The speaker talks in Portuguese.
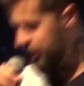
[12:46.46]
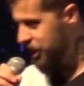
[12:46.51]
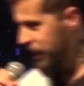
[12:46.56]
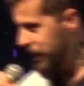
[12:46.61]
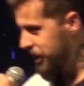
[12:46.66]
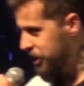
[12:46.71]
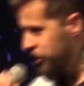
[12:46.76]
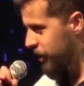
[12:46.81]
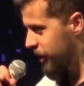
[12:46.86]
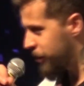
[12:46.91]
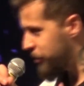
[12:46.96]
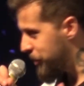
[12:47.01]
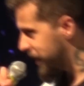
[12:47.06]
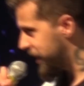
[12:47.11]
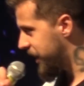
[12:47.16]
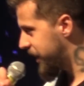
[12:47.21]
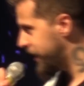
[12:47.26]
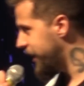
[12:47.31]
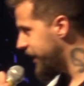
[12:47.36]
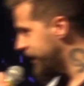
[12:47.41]
diante dos,
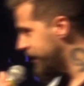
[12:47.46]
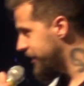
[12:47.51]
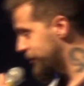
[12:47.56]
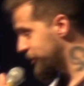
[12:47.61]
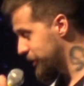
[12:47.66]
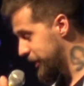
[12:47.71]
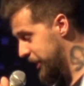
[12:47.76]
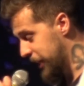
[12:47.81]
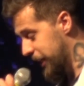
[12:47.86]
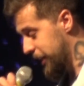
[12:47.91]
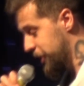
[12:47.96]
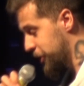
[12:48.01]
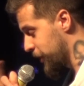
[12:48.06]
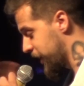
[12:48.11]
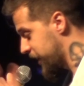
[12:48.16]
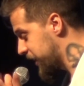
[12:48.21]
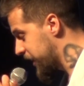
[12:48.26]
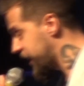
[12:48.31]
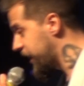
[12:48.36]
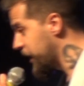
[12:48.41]
messi... diante
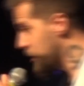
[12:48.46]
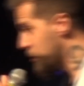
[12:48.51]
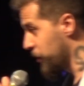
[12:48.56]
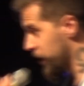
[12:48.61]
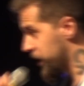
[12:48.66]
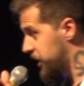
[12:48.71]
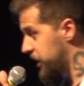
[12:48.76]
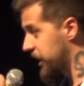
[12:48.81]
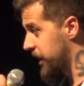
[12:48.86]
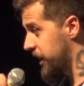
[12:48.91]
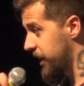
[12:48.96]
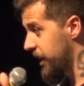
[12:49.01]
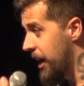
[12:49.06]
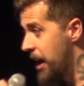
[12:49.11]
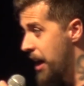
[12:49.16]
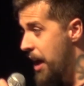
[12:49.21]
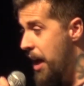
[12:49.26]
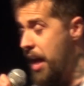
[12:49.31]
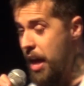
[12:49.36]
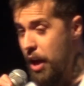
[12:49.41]
dos discípulos, diz:
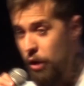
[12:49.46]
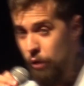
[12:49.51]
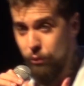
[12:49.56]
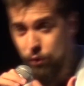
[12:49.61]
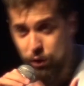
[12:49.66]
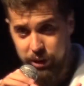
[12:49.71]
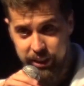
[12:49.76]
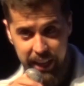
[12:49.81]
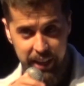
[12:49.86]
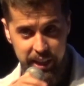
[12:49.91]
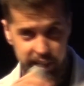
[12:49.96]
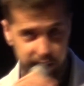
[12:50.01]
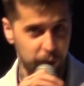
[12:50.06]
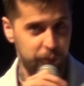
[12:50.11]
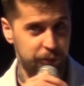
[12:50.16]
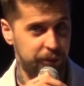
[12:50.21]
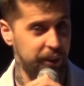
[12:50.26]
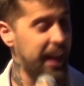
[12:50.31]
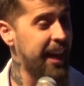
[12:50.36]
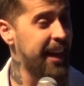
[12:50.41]
Eu vou ter que
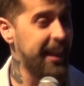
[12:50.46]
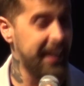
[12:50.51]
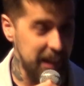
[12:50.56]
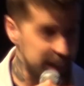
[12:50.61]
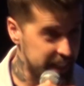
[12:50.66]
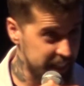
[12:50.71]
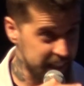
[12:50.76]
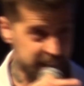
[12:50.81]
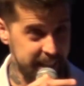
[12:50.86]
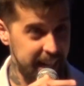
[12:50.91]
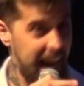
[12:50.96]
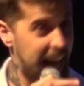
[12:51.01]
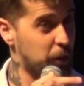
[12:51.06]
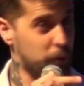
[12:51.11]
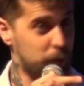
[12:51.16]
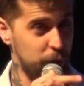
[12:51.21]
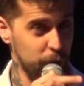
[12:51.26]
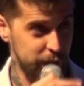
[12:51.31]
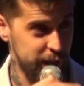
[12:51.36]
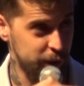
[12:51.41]
sofrer, é necessário
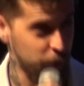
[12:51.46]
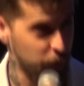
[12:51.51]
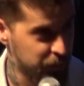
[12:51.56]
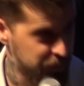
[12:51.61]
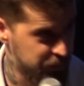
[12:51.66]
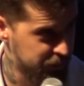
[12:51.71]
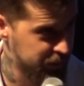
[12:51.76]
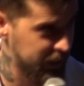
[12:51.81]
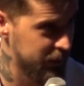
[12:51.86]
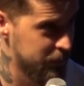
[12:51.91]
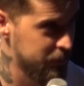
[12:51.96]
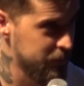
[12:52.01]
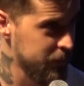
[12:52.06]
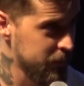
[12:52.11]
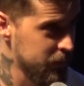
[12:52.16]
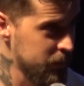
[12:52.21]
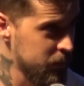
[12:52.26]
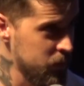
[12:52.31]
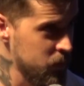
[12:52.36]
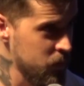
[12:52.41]
que eu sofra.
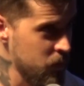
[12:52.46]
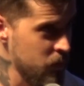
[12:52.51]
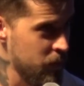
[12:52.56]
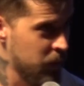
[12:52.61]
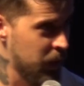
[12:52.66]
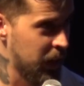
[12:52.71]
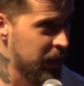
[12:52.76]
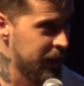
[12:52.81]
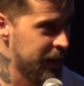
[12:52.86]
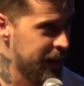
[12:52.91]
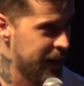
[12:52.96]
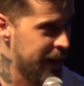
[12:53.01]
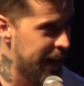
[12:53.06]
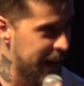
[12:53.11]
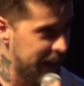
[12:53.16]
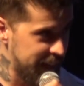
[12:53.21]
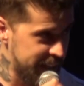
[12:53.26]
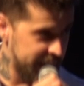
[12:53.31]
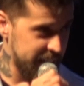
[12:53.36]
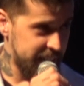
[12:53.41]

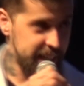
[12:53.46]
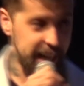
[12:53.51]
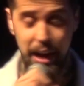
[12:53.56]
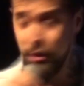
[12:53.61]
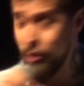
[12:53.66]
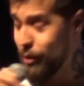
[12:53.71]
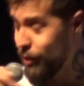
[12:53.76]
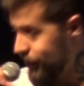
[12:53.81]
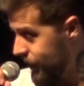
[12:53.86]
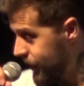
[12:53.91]
É necessário que eu